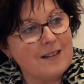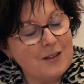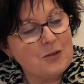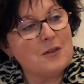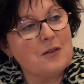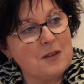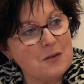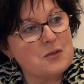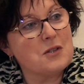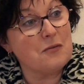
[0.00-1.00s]
Ah tout à fait.
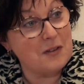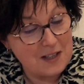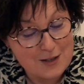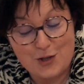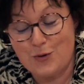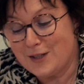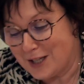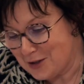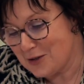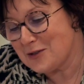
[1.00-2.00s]
Donc j'ai fait, j'ai eu
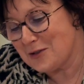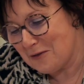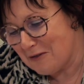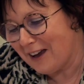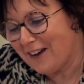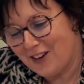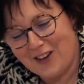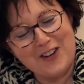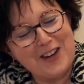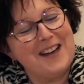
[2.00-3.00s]
cette chance de faire,
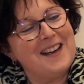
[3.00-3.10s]
euh,